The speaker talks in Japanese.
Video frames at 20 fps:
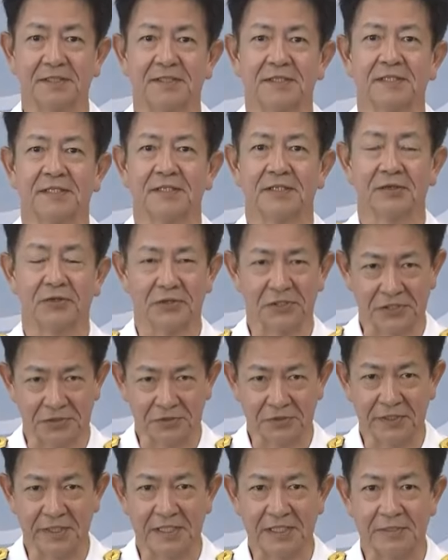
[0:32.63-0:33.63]
よろし
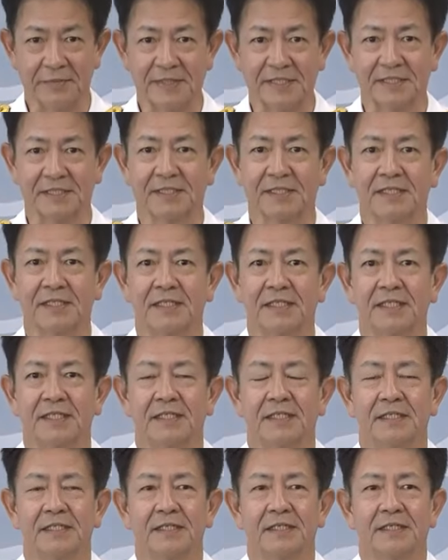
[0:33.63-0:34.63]
くお願いします。
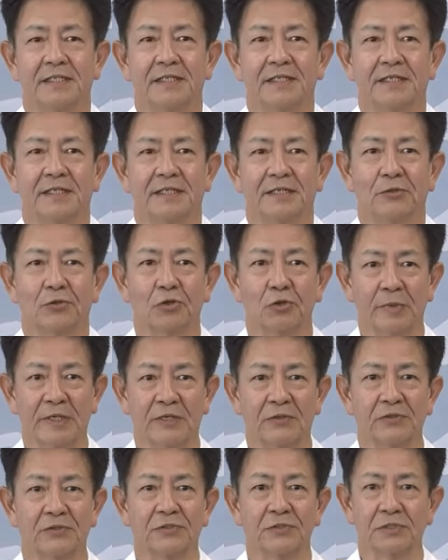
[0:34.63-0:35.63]
えー、この
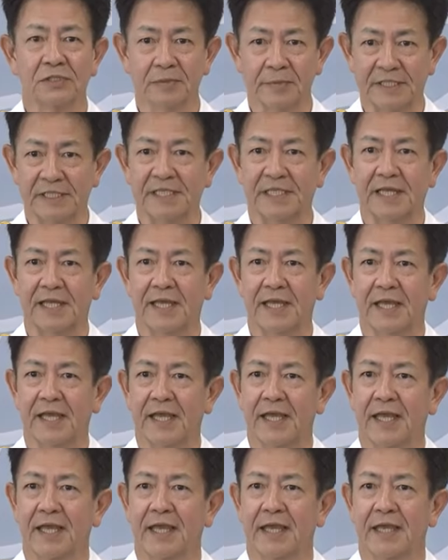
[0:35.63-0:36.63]
場を通じまして、